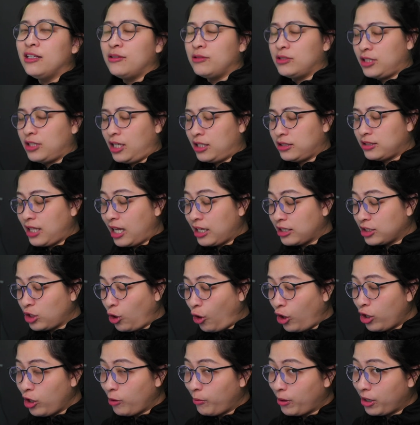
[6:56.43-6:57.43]
จะตัดช้
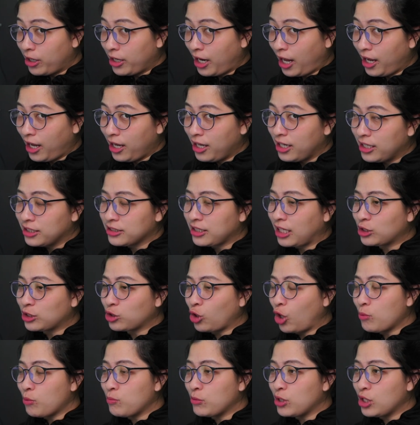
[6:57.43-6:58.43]
อยออกไปแล้วนะตัด
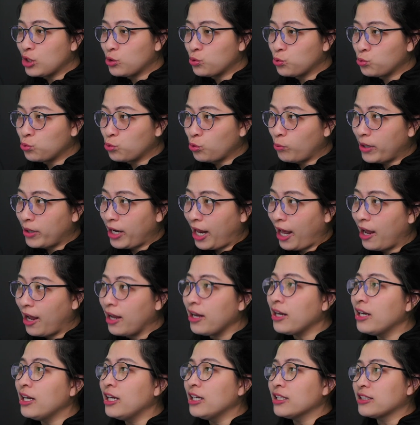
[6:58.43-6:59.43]
ช้อยมินิทัวไปแล้ว
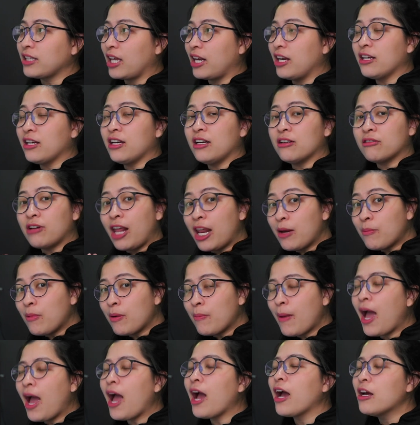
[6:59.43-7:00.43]
แต่ถ้าเกิดเล่นไม่
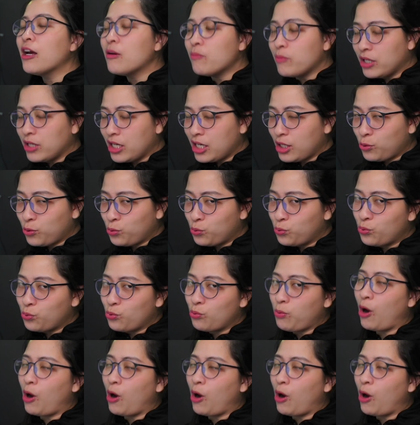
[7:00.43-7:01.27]
มากมินิ2พ